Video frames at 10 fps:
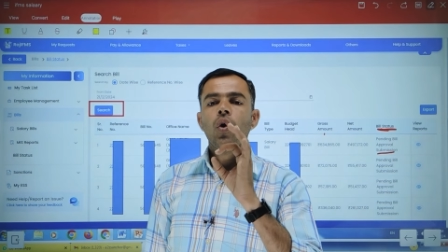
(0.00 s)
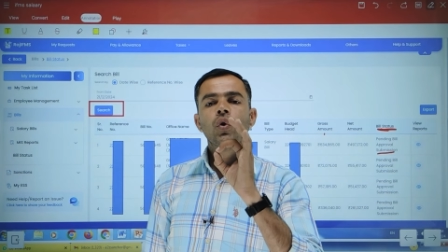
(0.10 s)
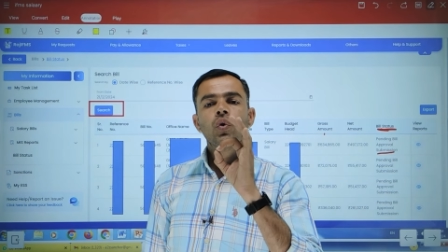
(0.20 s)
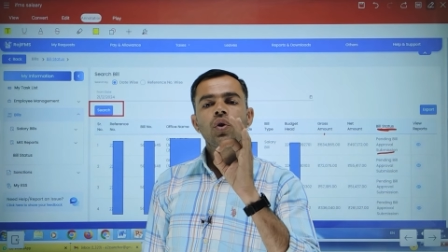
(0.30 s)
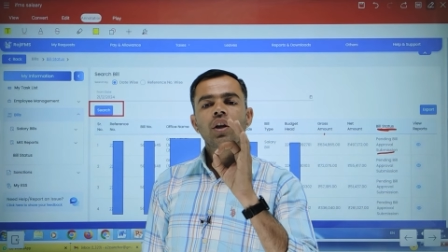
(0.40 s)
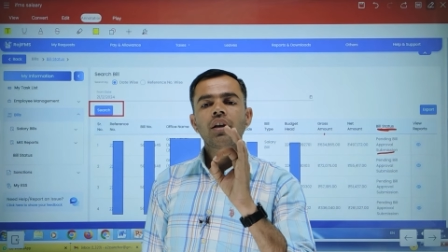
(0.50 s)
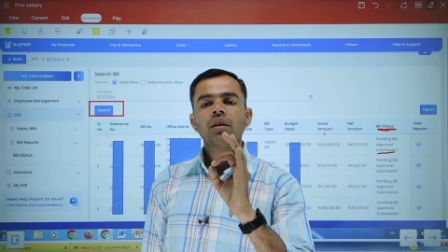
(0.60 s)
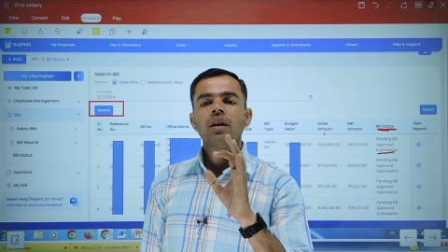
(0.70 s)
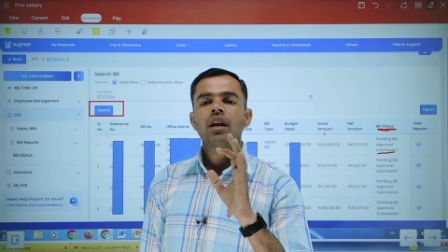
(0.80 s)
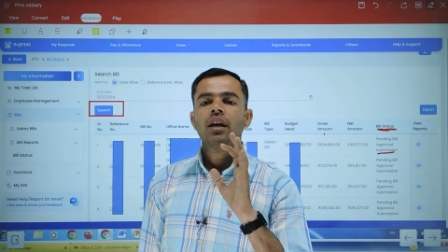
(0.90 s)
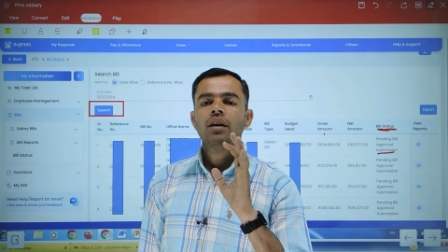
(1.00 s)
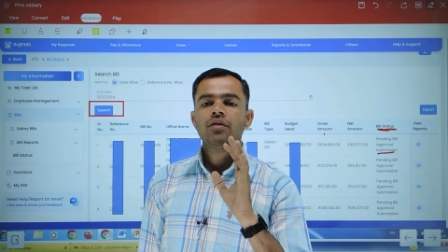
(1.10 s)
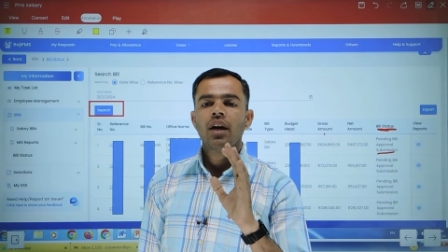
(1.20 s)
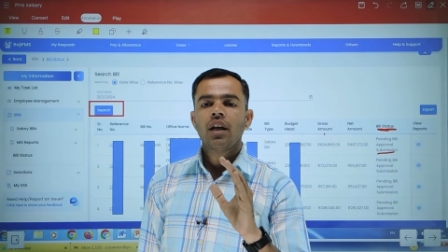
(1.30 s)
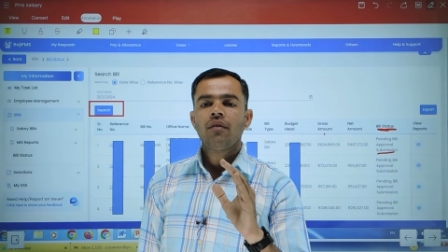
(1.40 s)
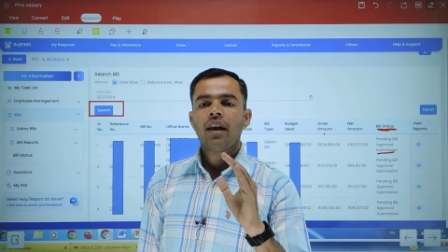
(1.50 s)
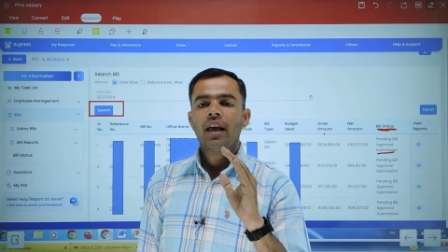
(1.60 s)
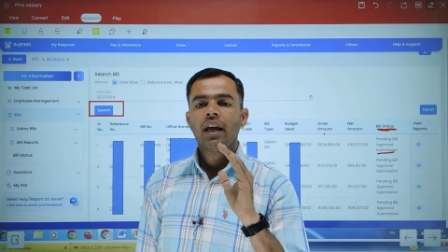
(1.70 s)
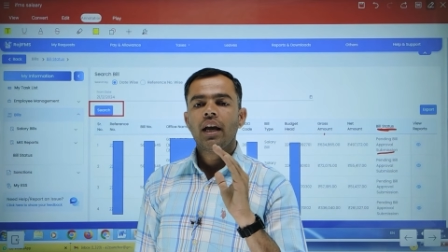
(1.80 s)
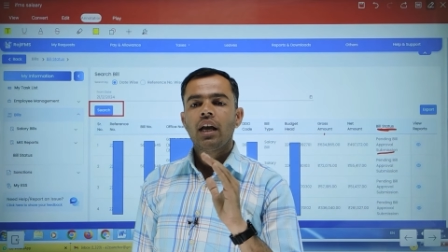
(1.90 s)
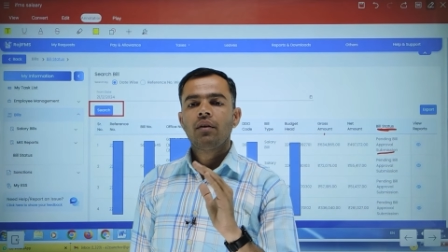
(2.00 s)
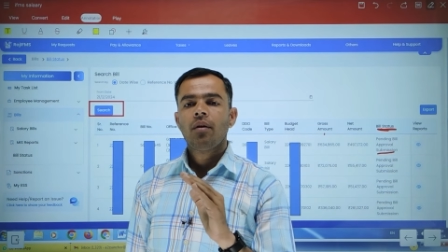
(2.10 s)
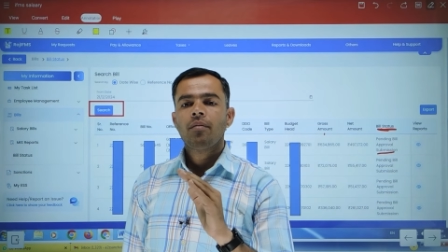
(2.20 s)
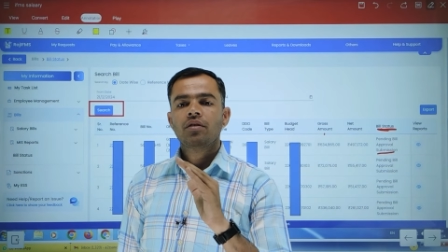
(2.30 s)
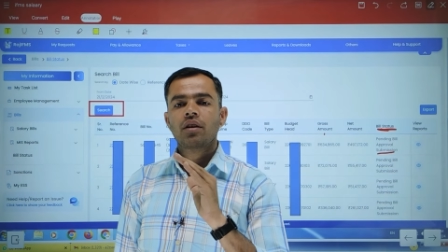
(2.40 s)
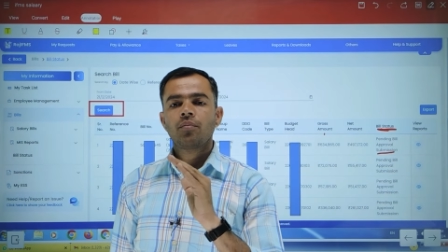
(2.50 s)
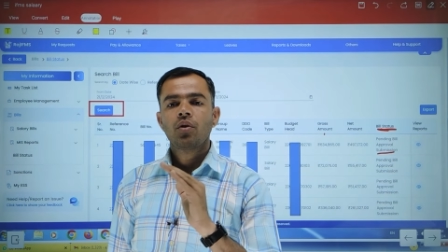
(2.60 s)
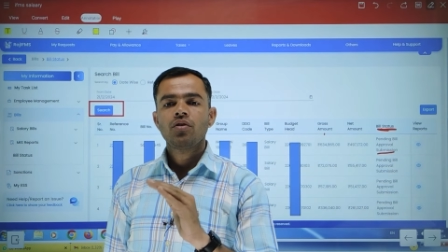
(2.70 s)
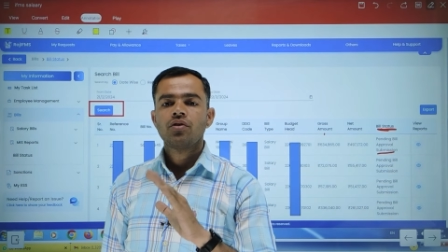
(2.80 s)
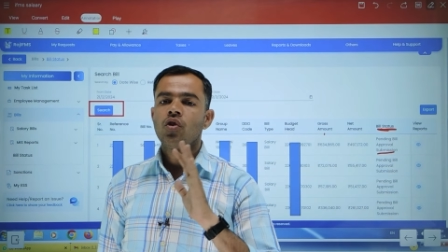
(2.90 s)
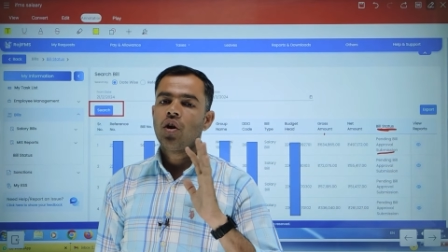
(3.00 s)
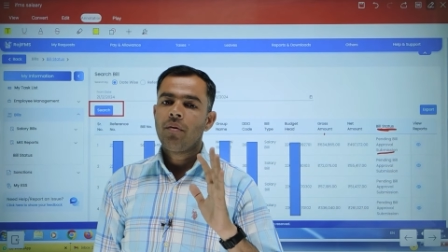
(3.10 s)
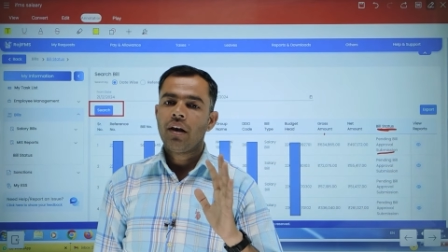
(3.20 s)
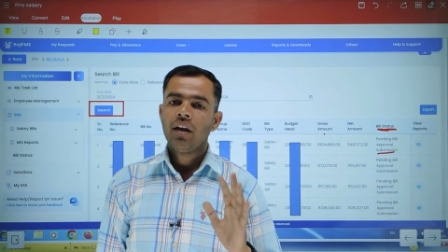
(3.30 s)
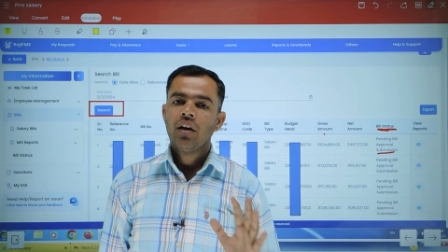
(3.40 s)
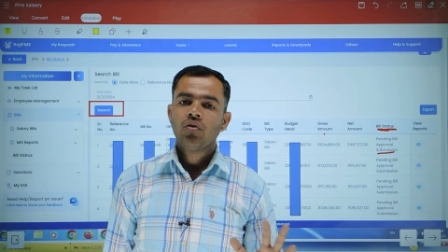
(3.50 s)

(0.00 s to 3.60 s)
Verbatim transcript: ऑटो ट्रेजरी नहीं जाने वाले हैं आई एफ एम एस थ्री पॉइंट जीरो के बिल